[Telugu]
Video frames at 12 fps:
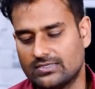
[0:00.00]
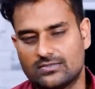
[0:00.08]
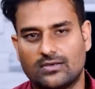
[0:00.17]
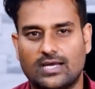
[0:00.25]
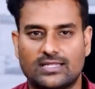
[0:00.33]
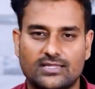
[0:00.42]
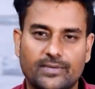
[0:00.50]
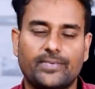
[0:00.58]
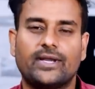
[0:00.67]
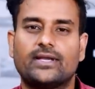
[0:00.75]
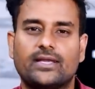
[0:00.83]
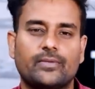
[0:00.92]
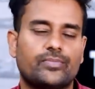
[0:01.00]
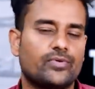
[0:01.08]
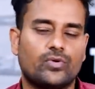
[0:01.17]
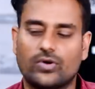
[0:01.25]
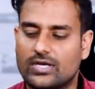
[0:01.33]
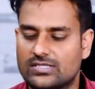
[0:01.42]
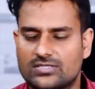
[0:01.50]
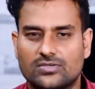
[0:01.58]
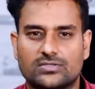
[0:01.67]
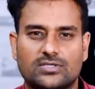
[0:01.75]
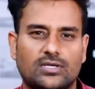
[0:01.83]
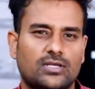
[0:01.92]
సో అంత పెట్టి ఇప్పుడు కొనాల్సిన
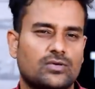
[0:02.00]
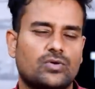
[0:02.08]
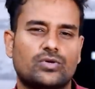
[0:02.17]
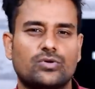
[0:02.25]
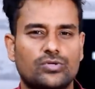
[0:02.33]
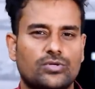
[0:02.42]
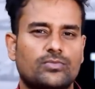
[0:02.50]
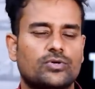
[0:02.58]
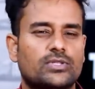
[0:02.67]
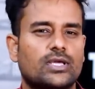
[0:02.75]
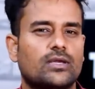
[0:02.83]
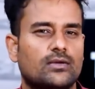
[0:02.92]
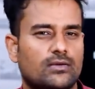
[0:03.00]
అవసరం లేదు కొన్ని రోజులు పోతే